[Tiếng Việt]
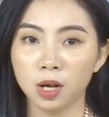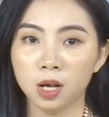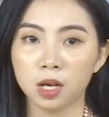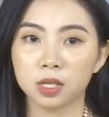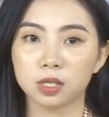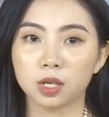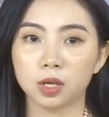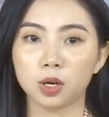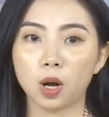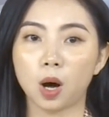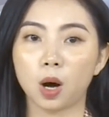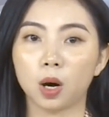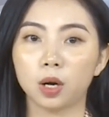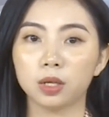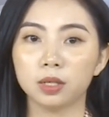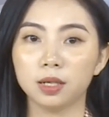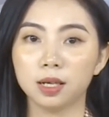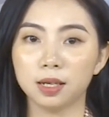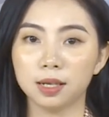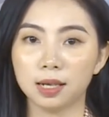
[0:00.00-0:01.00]
do đó
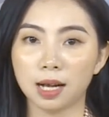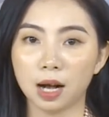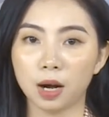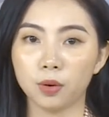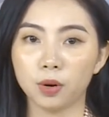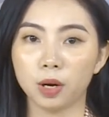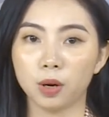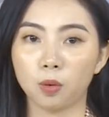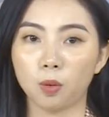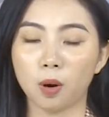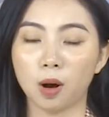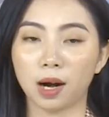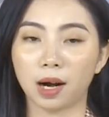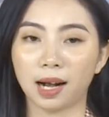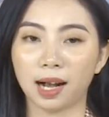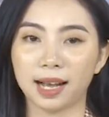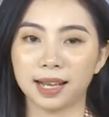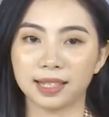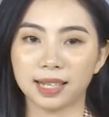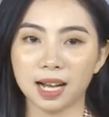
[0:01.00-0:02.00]
nâng cao hiệu quả
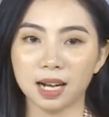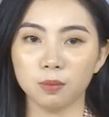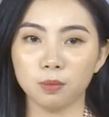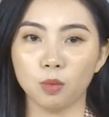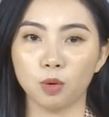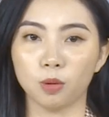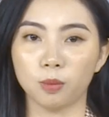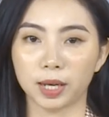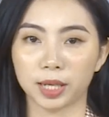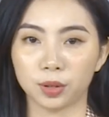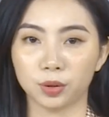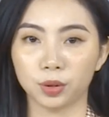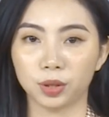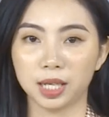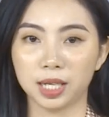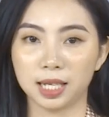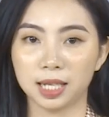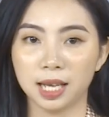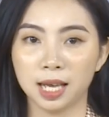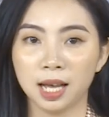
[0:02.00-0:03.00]
khai thác bộ mặt đô thị.